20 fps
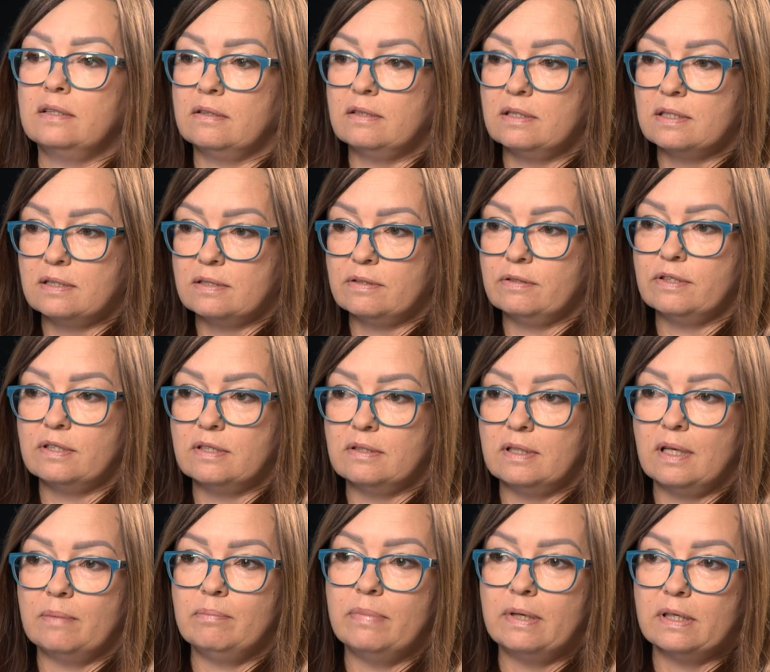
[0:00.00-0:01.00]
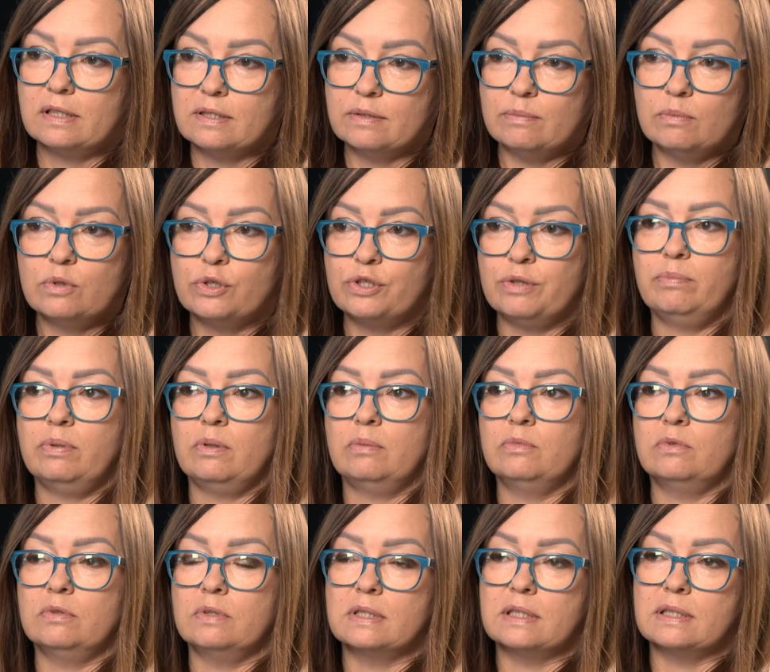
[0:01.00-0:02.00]
To jest coś, co nam bardzo może
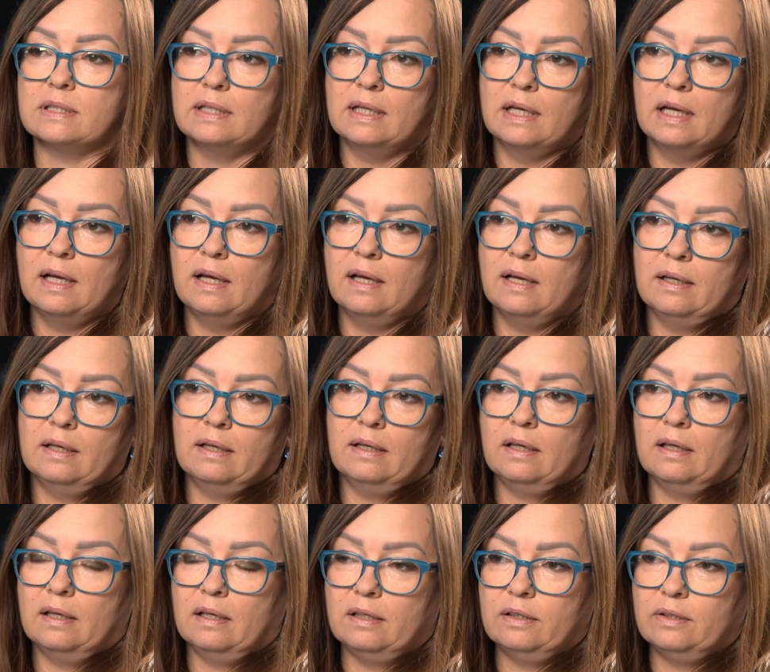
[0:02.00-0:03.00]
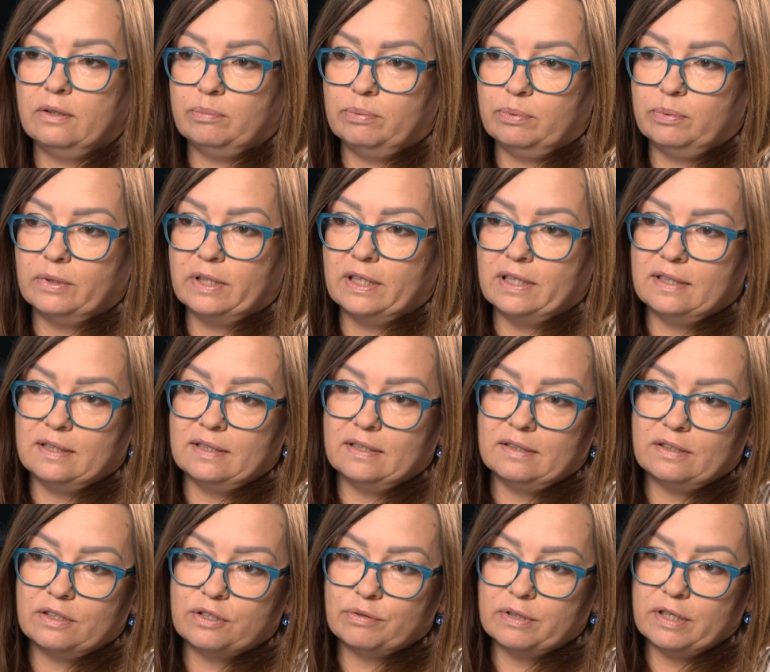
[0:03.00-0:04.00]
pomóc i
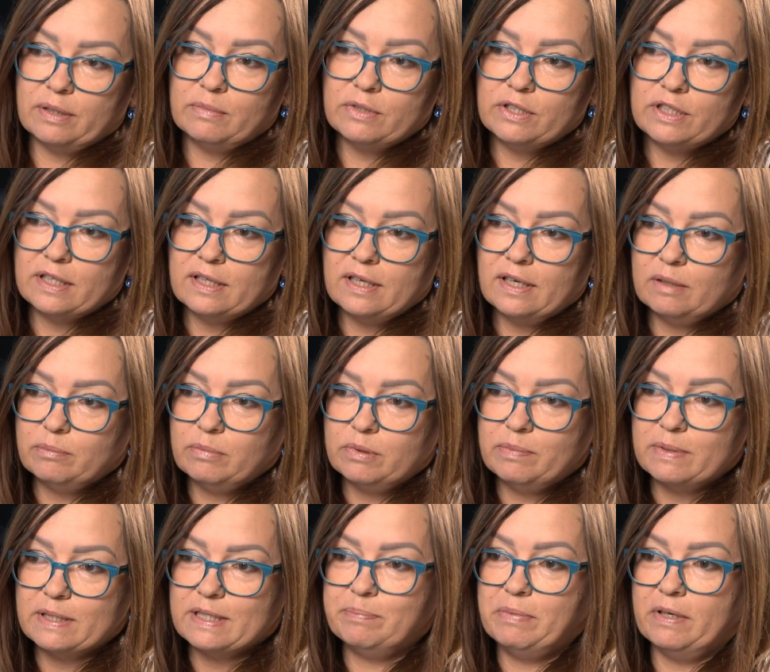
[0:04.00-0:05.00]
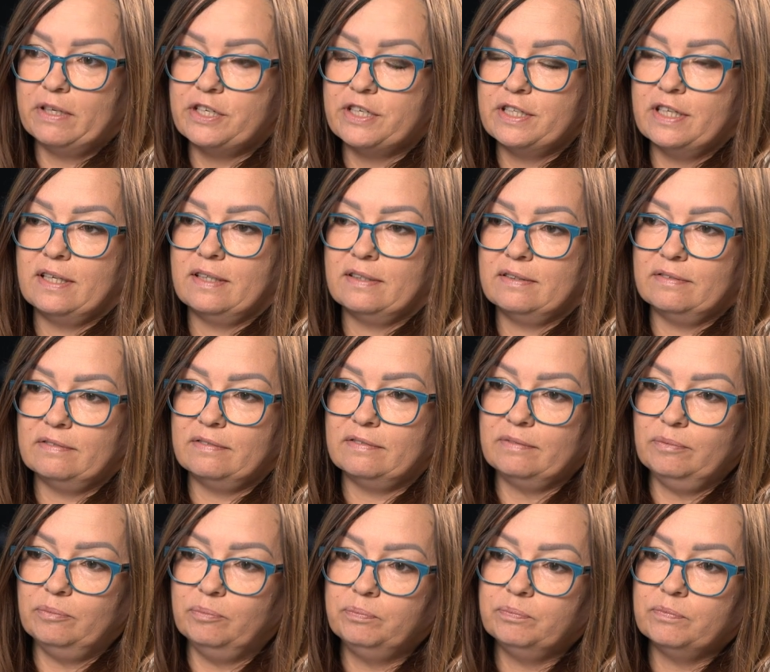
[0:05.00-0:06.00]
dopóki czujemy się jakby bezpiecznie
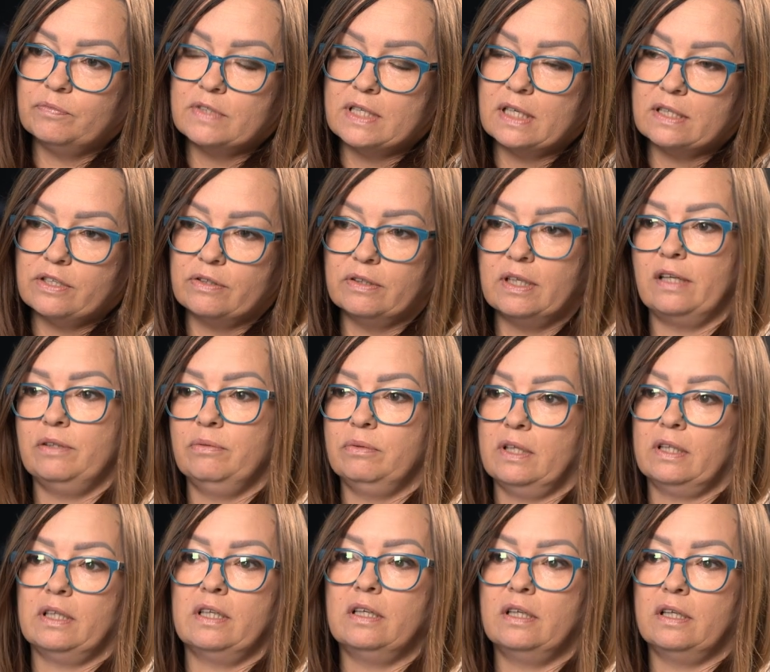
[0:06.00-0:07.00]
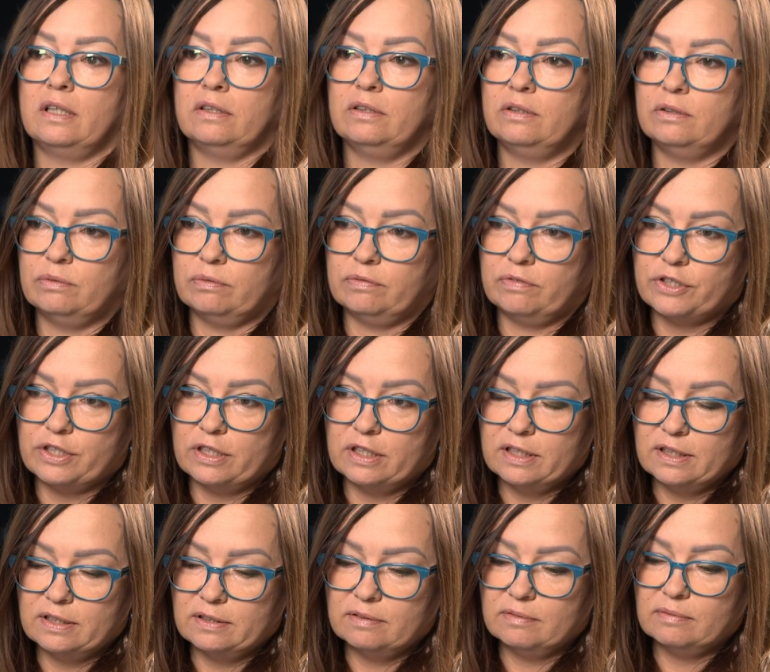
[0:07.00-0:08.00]
w zaciąganiu takich kredytów,
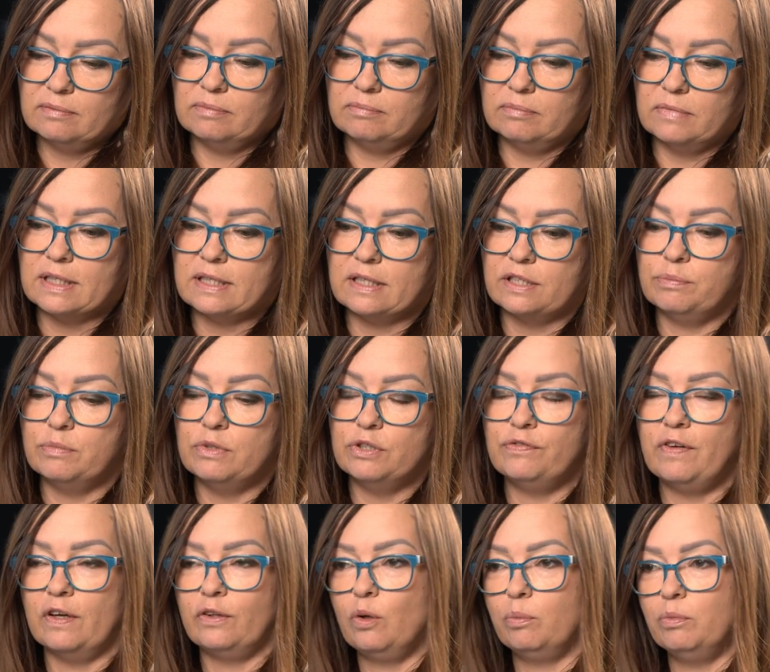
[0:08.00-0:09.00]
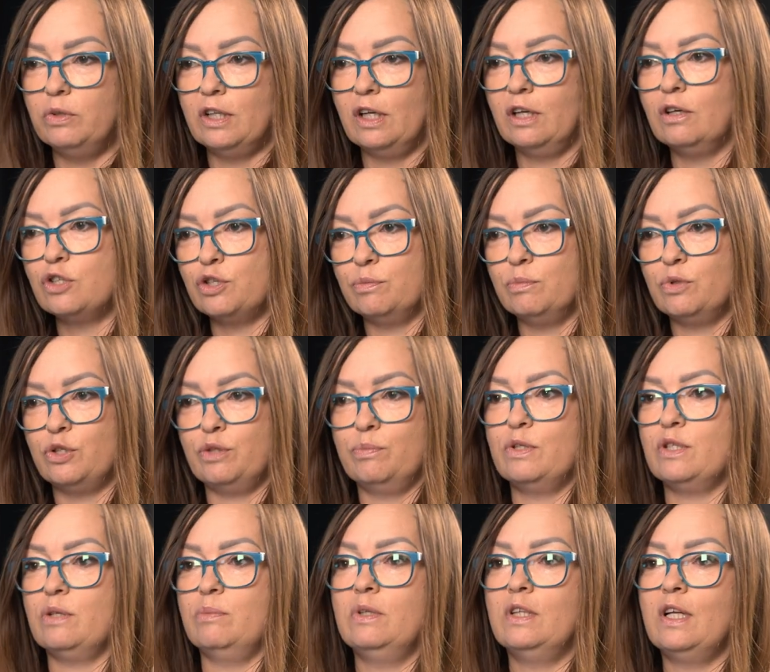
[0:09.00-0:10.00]
czyli jesteśmy świadomi tego, że
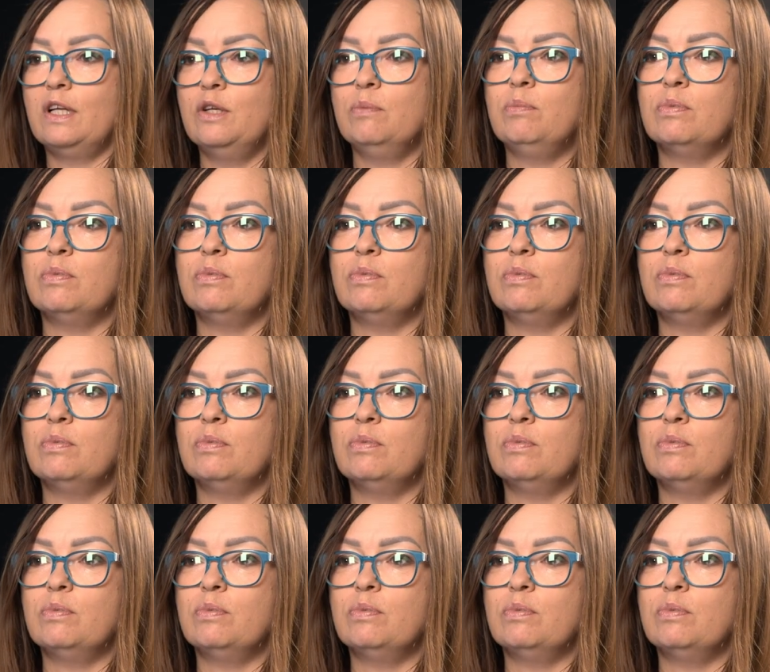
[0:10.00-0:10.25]
możemy sobie na nie